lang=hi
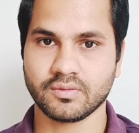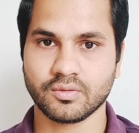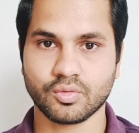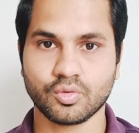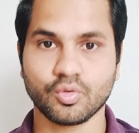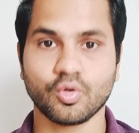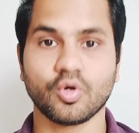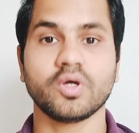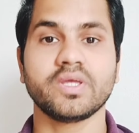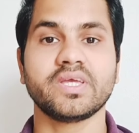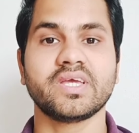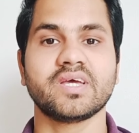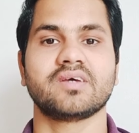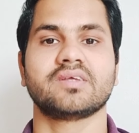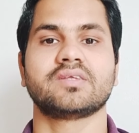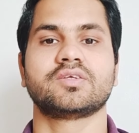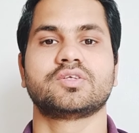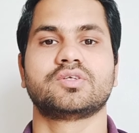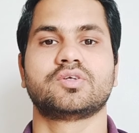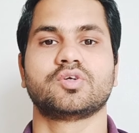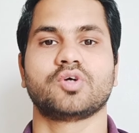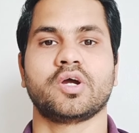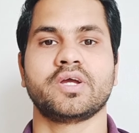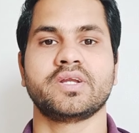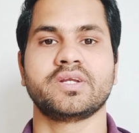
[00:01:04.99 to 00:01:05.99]
तो ये
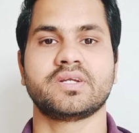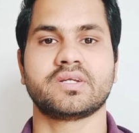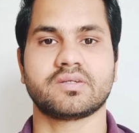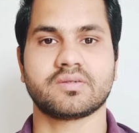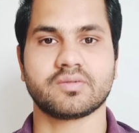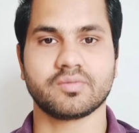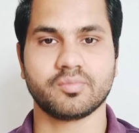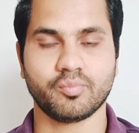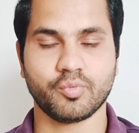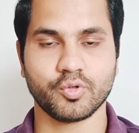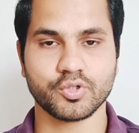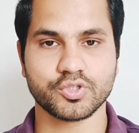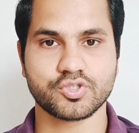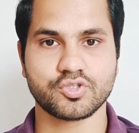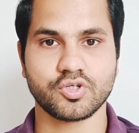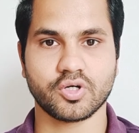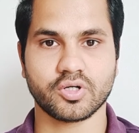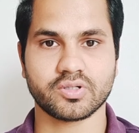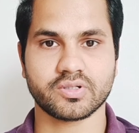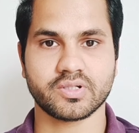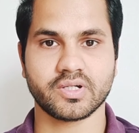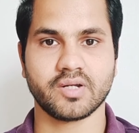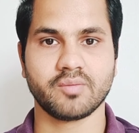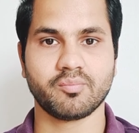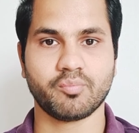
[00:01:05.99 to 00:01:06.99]
जॉइंट पोस्ट
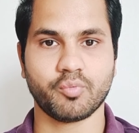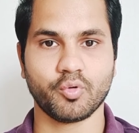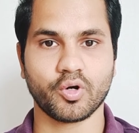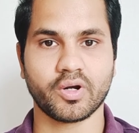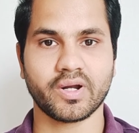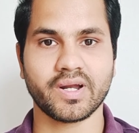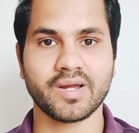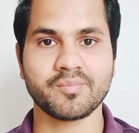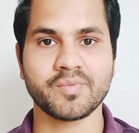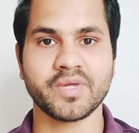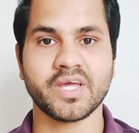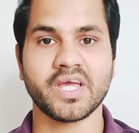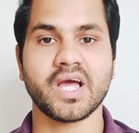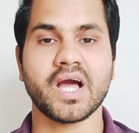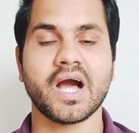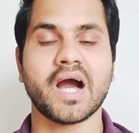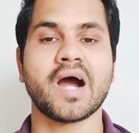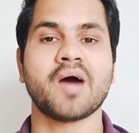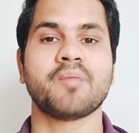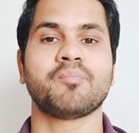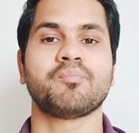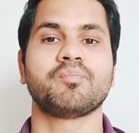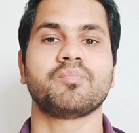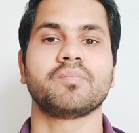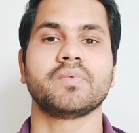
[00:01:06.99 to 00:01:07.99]
डॉक्टरल प्रोग्राम है
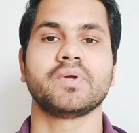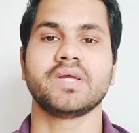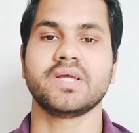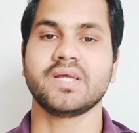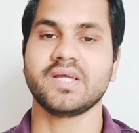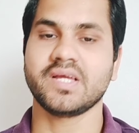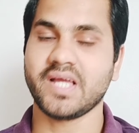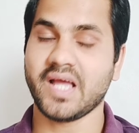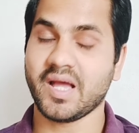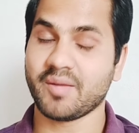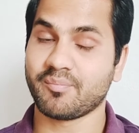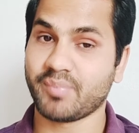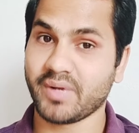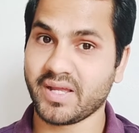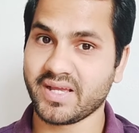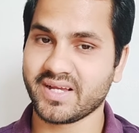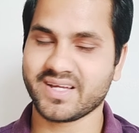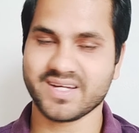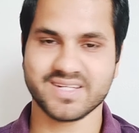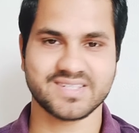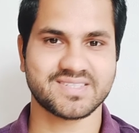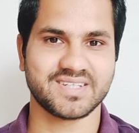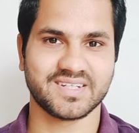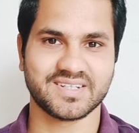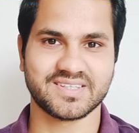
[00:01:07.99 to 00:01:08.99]
आप अप्लाई
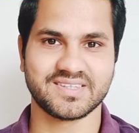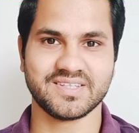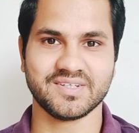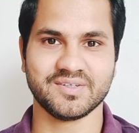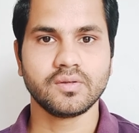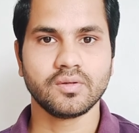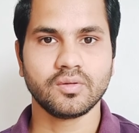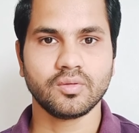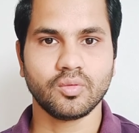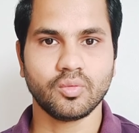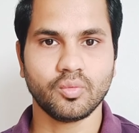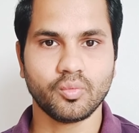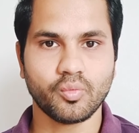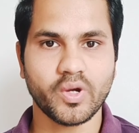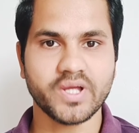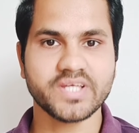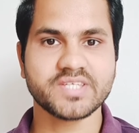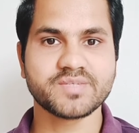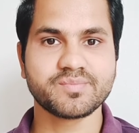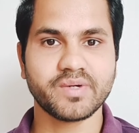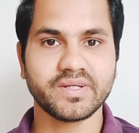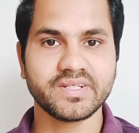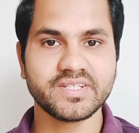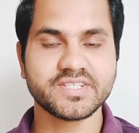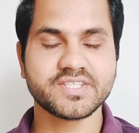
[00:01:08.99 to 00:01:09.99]
कर सकते हो
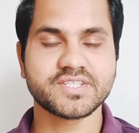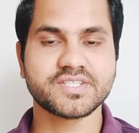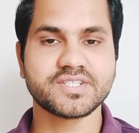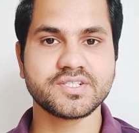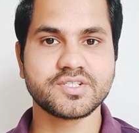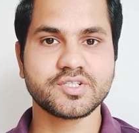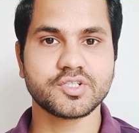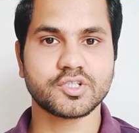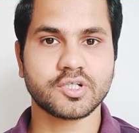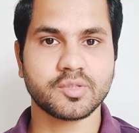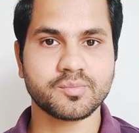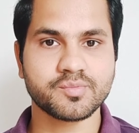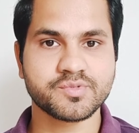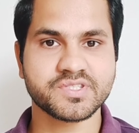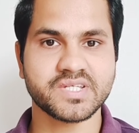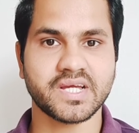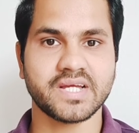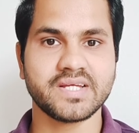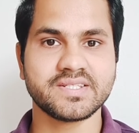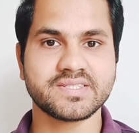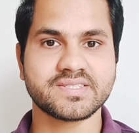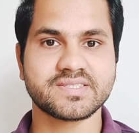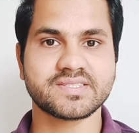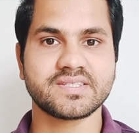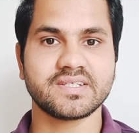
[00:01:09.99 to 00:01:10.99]
वाइजमैन इंस्टीट्यूट ऑफ
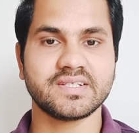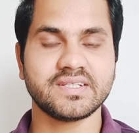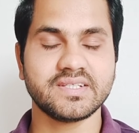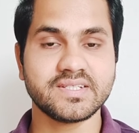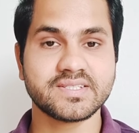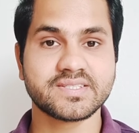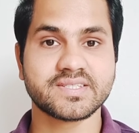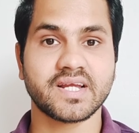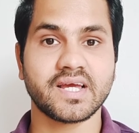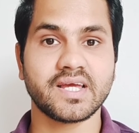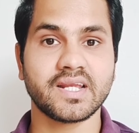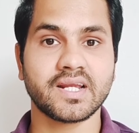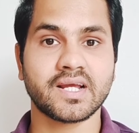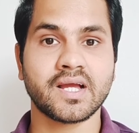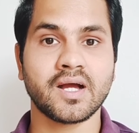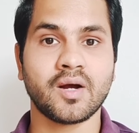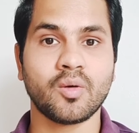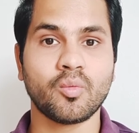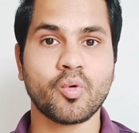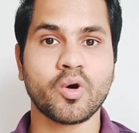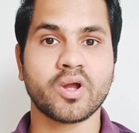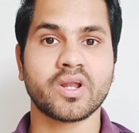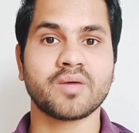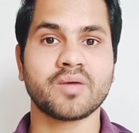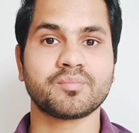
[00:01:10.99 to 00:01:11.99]
साइंस इसराइल का
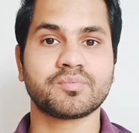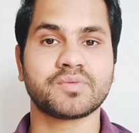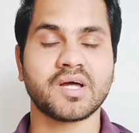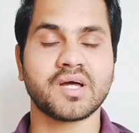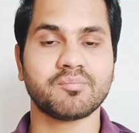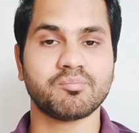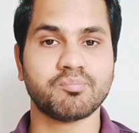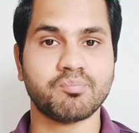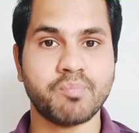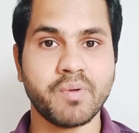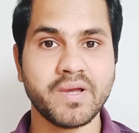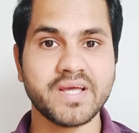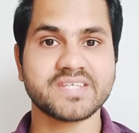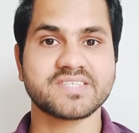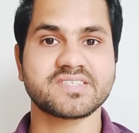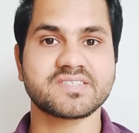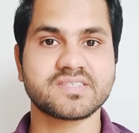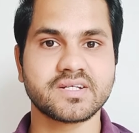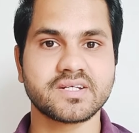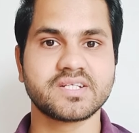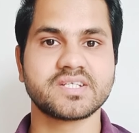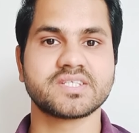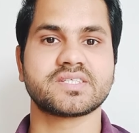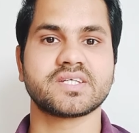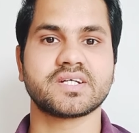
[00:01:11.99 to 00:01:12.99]
वन ऑफ द बेस्ट
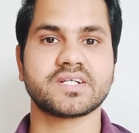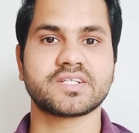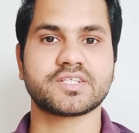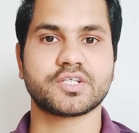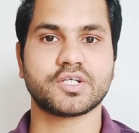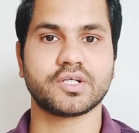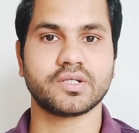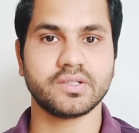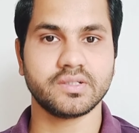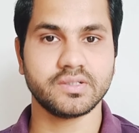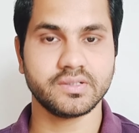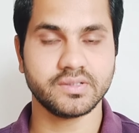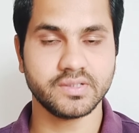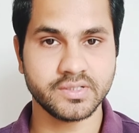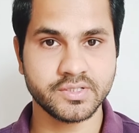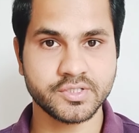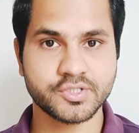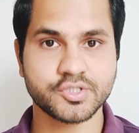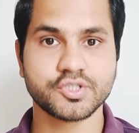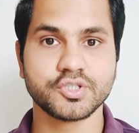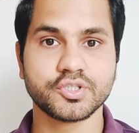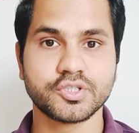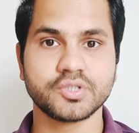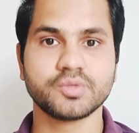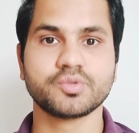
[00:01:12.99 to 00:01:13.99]
रिसर्च
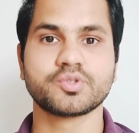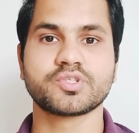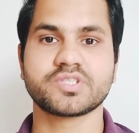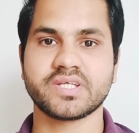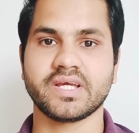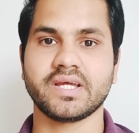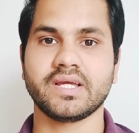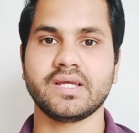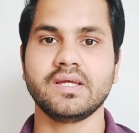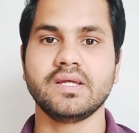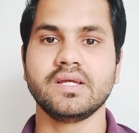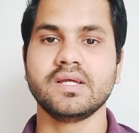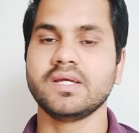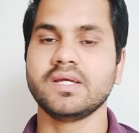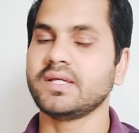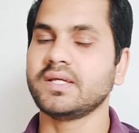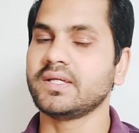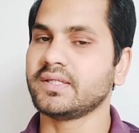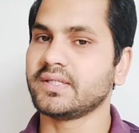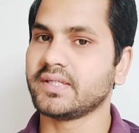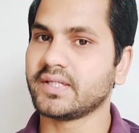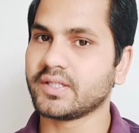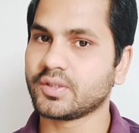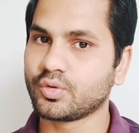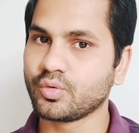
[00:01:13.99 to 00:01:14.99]
इंस्टीट्यूट है
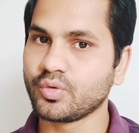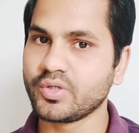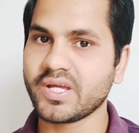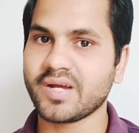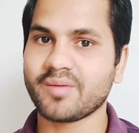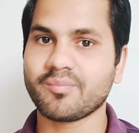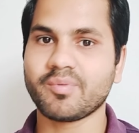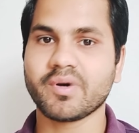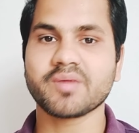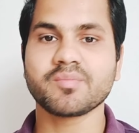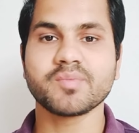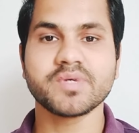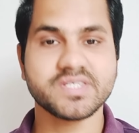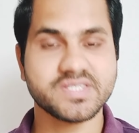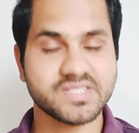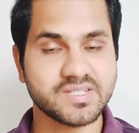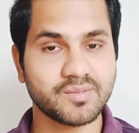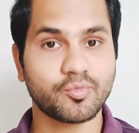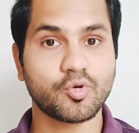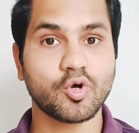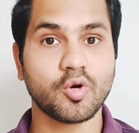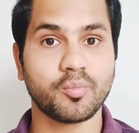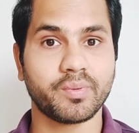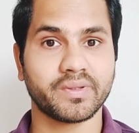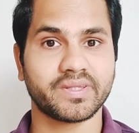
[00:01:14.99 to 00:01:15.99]
ये दुनिया भर में
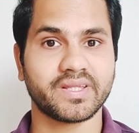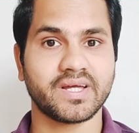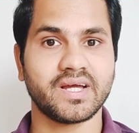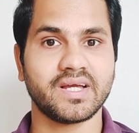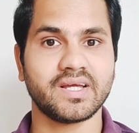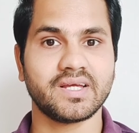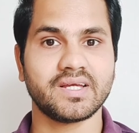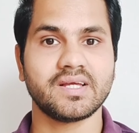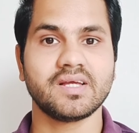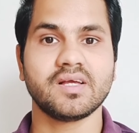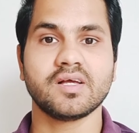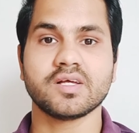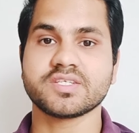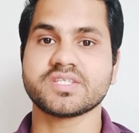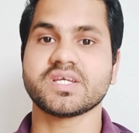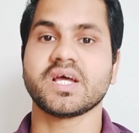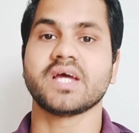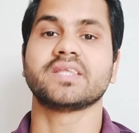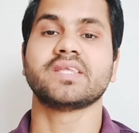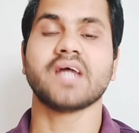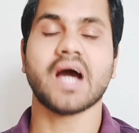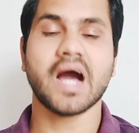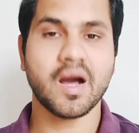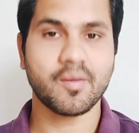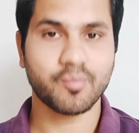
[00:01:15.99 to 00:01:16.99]
सबको पता है शायद
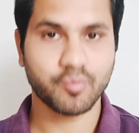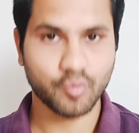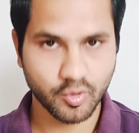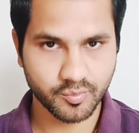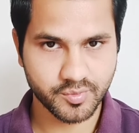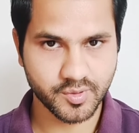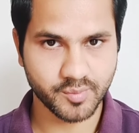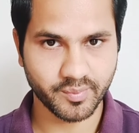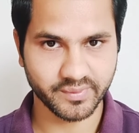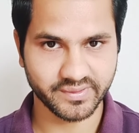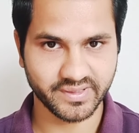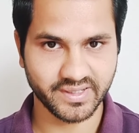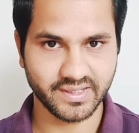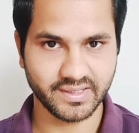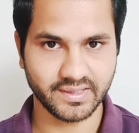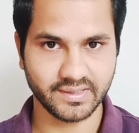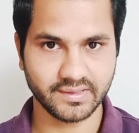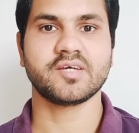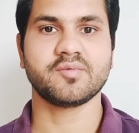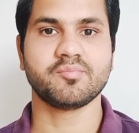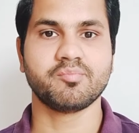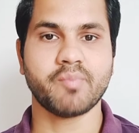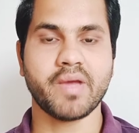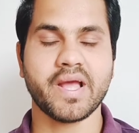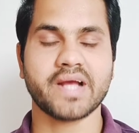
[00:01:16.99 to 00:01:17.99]
आपको भी पता है
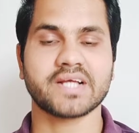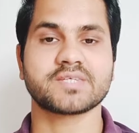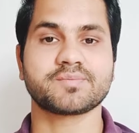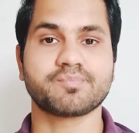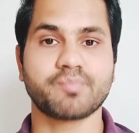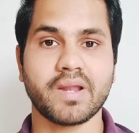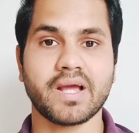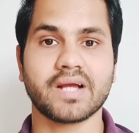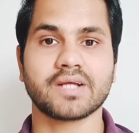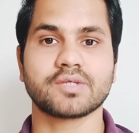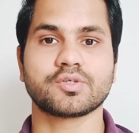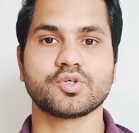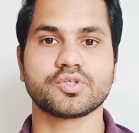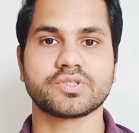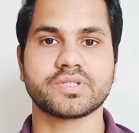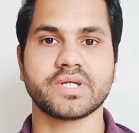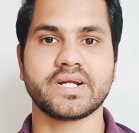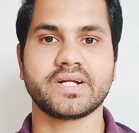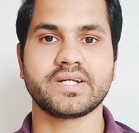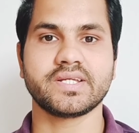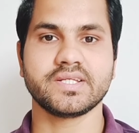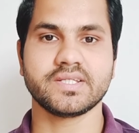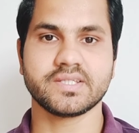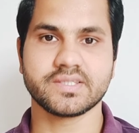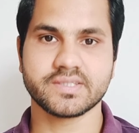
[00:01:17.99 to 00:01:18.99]
मैक्स प्लांक
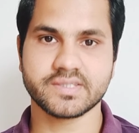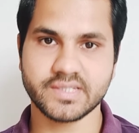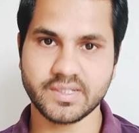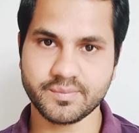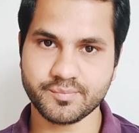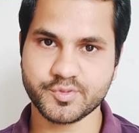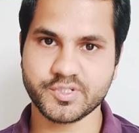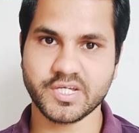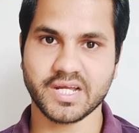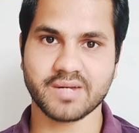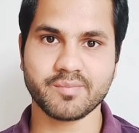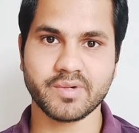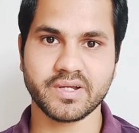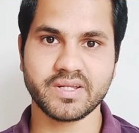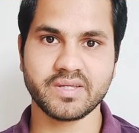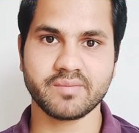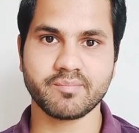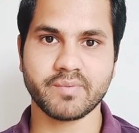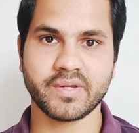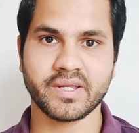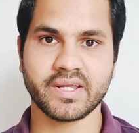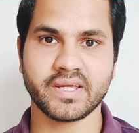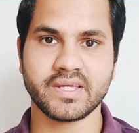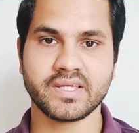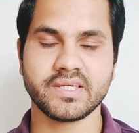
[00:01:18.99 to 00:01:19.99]
सोसाइटी सिर्फ जर्मनी
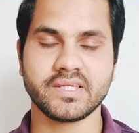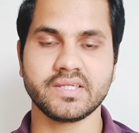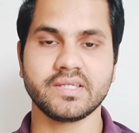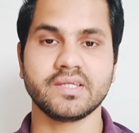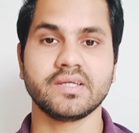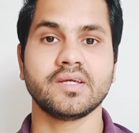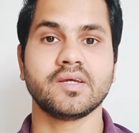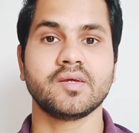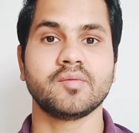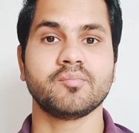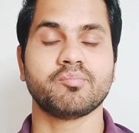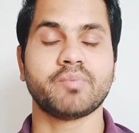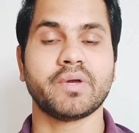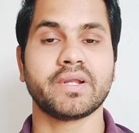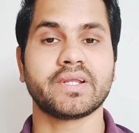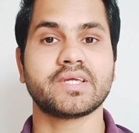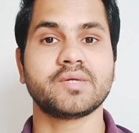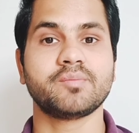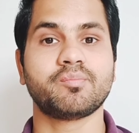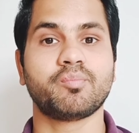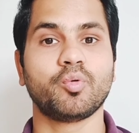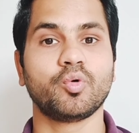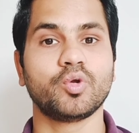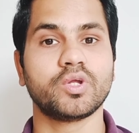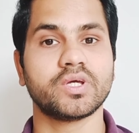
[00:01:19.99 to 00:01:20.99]
में नहीं बल्कि
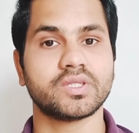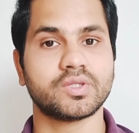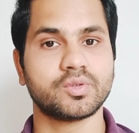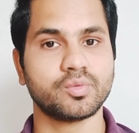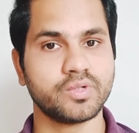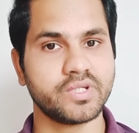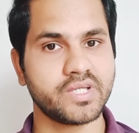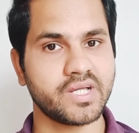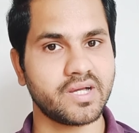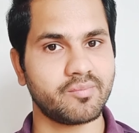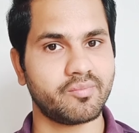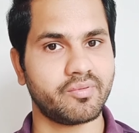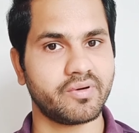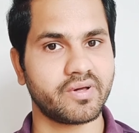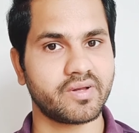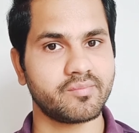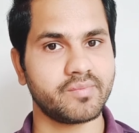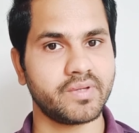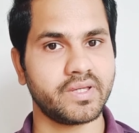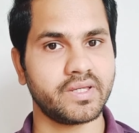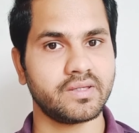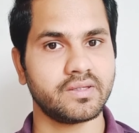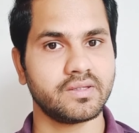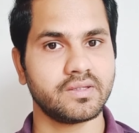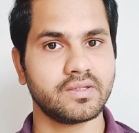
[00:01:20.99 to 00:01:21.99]
पूरे दुनिया भर
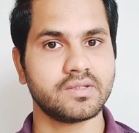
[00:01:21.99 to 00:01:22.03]
में